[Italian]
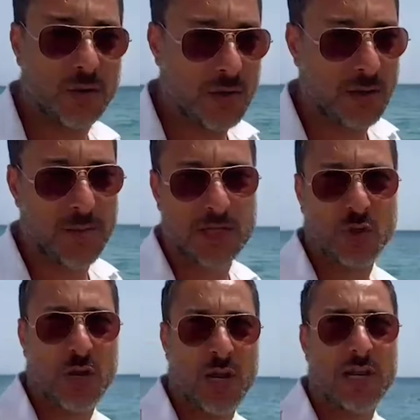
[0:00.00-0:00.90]
a mia
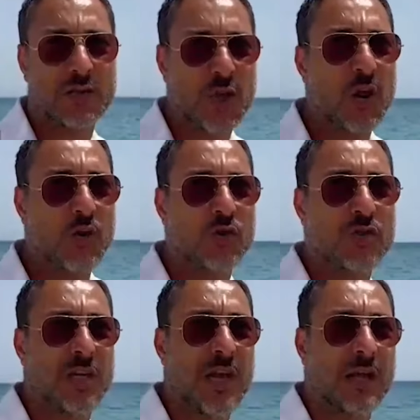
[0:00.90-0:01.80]
sorella già l'ho
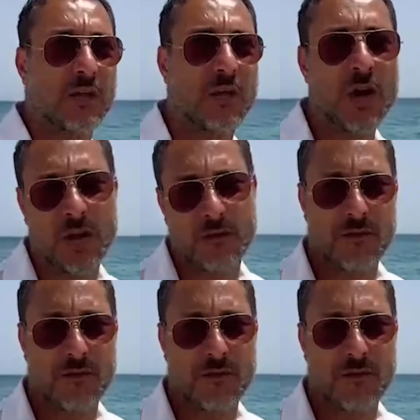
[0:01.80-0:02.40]
consigliato.